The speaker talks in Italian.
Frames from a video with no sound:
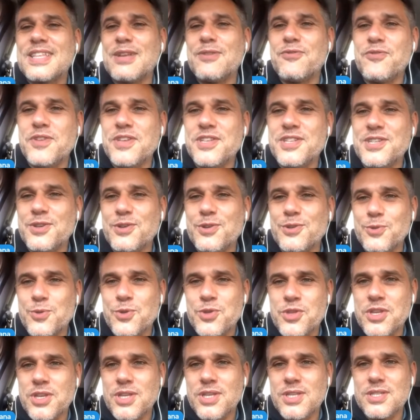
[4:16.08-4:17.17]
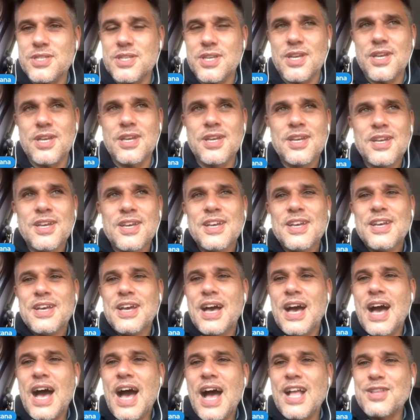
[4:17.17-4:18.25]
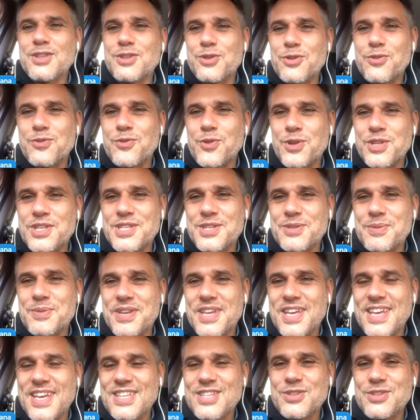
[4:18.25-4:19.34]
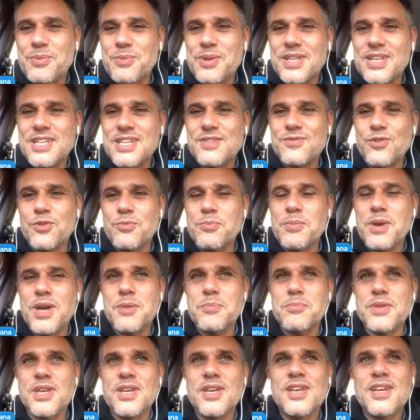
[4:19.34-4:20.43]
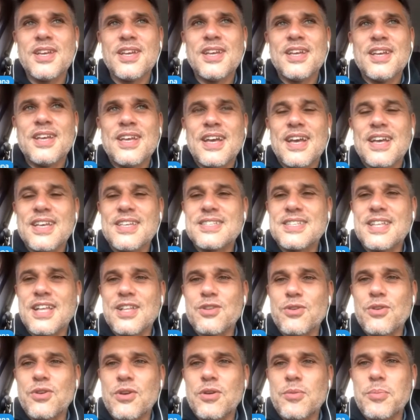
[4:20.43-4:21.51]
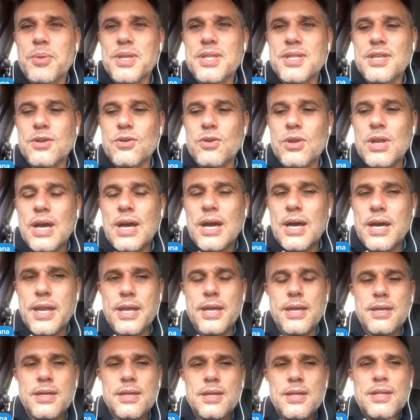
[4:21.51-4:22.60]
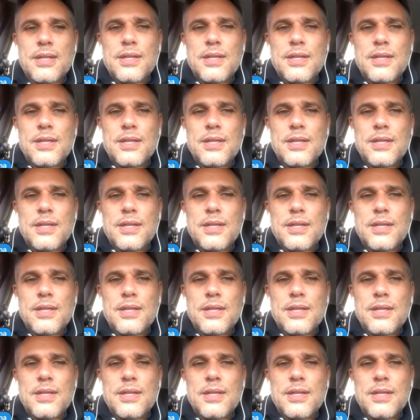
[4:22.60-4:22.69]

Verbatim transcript: il fisico suggerisse altro forse, perché insomma trasformarmi è stato particolare.